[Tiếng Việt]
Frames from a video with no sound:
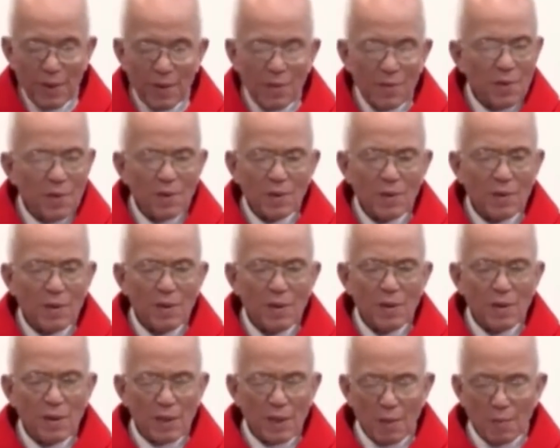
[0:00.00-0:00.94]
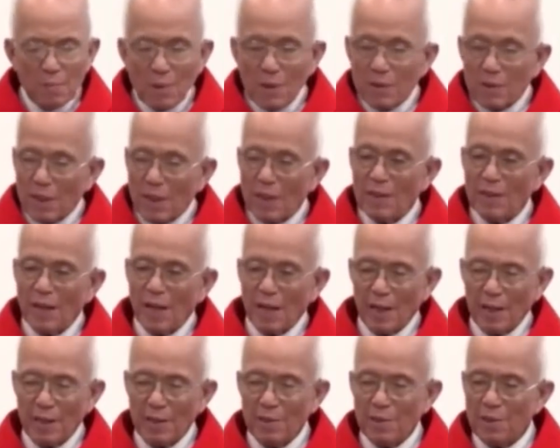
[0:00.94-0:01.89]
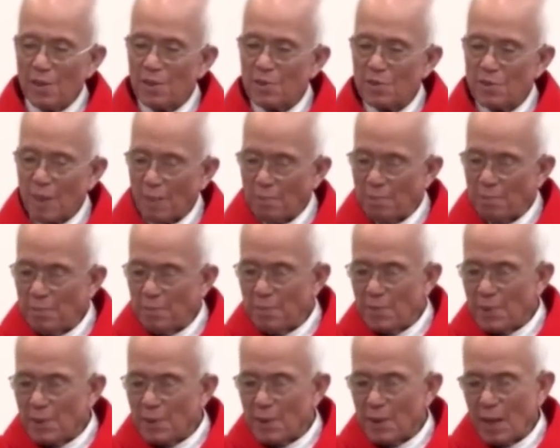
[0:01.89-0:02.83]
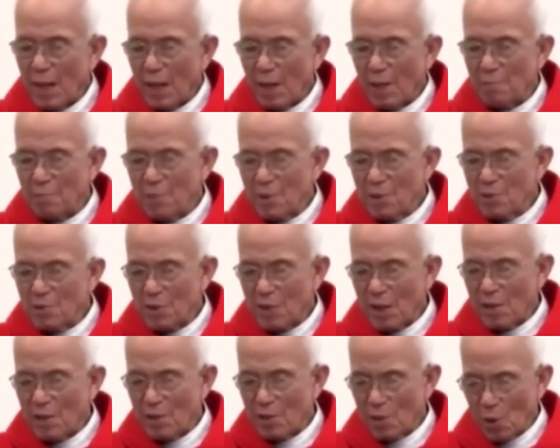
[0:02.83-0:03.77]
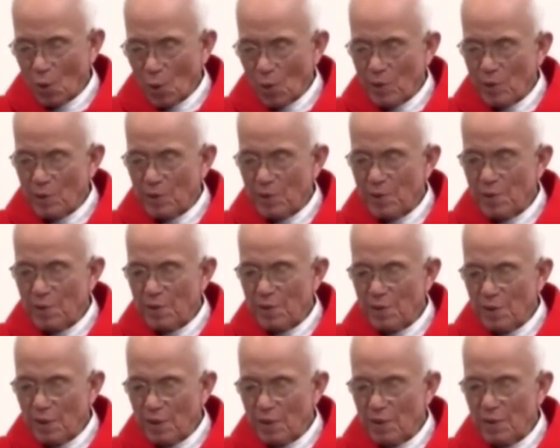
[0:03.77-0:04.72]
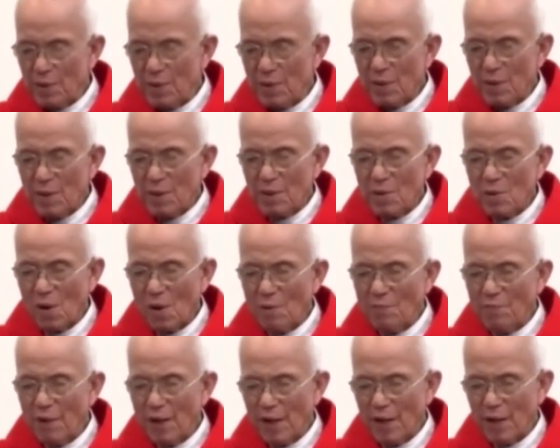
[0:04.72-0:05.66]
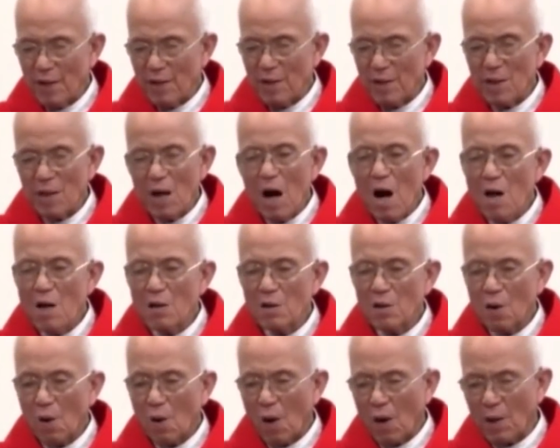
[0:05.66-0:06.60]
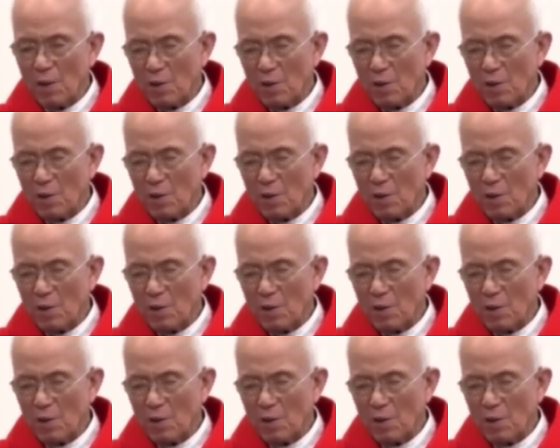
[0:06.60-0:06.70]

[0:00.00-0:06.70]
Nhưng cái bức tranh này được chấm là bức tranh nổi tiếng nhất nói về ơn gọi